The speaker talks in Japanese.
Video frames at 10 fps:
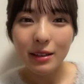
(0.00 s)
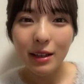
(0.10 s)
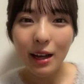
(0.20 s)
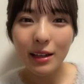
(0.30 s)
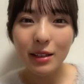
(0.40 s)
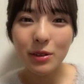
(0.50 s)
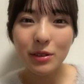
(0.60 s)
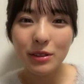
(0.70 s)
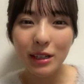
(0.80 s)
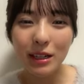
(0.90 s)
回避能
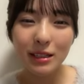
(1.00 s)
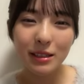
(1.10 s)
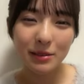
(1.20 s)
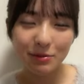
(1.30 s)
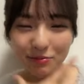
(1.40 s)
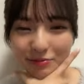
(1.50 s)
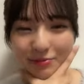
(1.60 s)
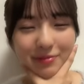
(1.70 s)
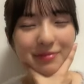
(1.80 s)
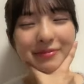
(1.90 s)
力上がってる
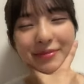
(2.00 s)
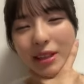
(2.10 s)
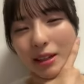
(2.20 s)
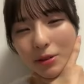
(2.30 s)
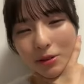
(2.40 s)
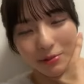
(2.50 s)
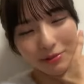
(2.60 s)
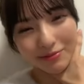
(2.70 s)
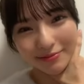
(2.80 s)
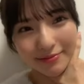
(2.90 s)
だろ
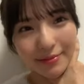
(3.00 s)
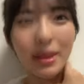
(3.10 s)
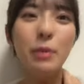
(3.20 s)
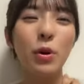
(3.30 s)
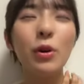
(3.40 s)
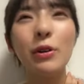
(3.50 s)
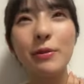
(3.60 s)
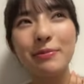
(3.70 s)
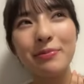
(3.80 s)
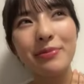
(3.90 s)
でも
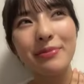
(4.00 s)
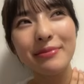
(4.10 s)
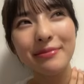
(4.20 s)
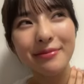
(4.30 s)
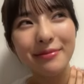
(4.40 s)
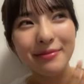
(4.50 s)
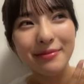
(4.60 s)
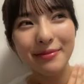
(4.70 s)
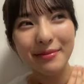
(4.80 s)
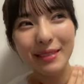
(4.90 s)

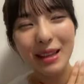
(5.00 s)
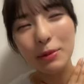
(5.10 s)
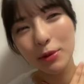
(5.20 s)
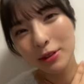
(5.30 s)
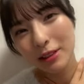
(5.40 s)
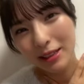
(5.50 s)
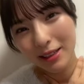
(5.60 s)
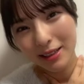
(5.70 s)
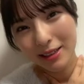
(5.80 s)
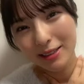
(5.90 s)
でも
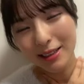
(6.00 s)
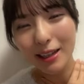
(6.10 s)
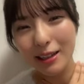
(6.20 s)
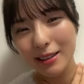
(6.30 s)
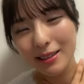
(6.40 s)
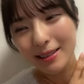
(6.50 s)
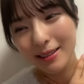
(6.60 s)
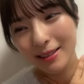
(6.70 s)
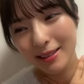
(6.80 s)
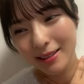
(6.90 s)
さ
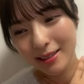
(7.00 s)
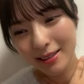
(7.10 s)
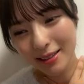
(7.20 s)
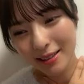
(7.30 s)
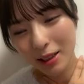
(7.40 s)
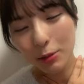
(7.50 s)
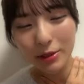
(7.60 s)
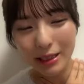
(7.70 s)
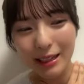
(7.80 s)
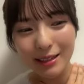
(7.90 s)
でも
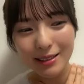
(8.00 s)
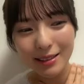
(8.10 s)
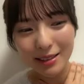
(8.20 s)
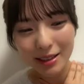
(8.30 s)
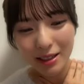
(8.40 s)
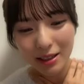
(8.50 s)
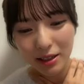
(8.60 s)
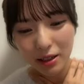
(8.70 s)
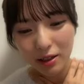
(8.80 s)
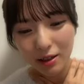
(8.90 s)
さ
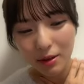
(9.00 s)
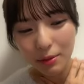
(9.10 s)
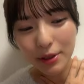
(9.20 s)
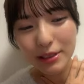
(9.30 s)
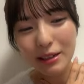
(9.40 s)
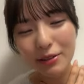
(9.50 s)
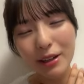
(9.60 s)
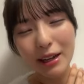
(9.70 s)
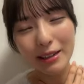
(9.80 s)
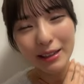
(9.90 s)
燃えゼリ不
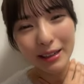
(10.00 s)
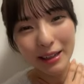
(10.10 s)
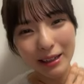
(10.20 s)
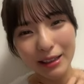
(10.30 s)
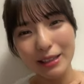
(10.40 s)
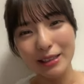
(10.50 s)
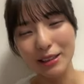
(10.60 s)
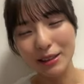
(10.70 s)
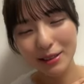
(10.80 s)
回避できなかったじゃん